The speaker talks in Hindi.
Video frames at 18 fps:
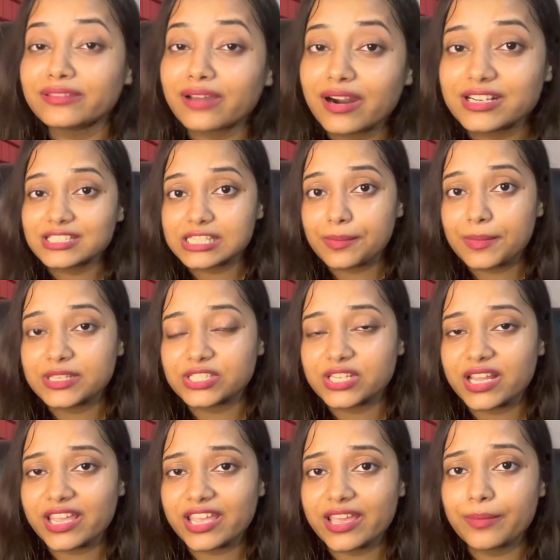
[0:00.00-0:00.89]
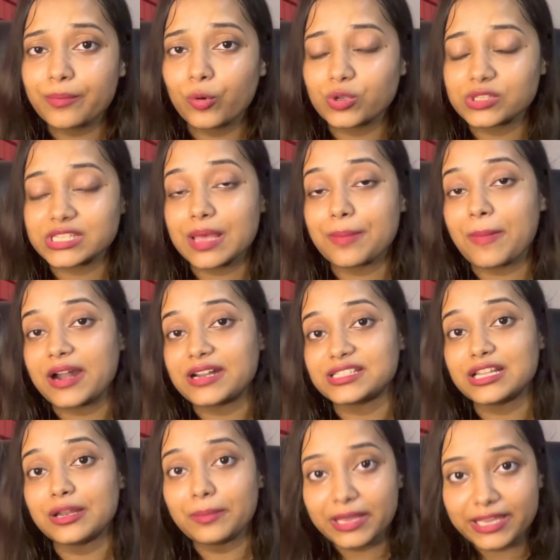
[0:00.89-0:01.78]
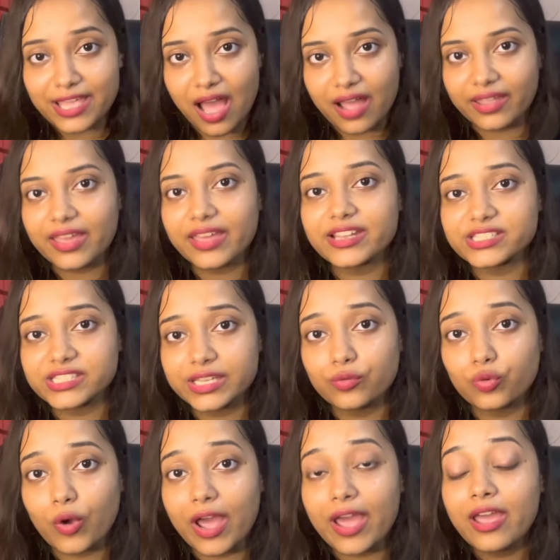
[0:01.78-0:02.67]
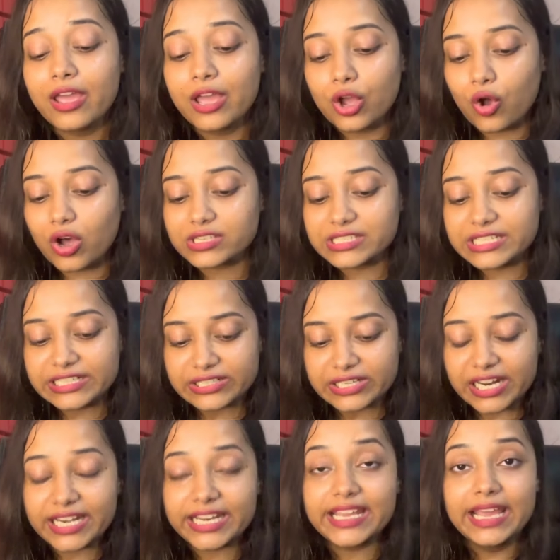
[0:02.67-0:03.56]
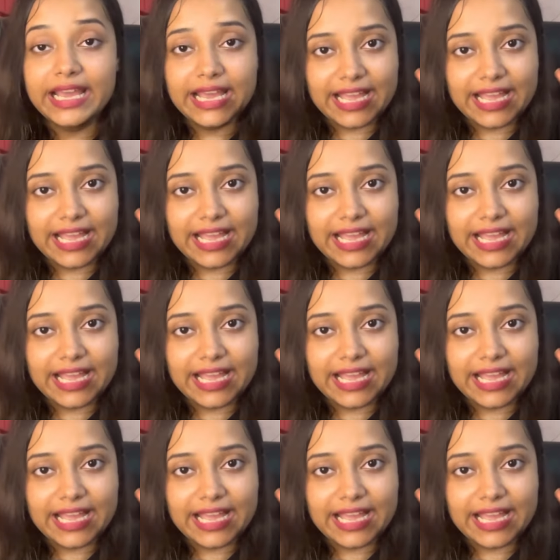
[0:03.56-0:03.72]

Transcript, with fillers: थर्ड सेमेस्टर के बुक्स के पार्सल में क्या क्या रिसीव हुआ है पास लिटरली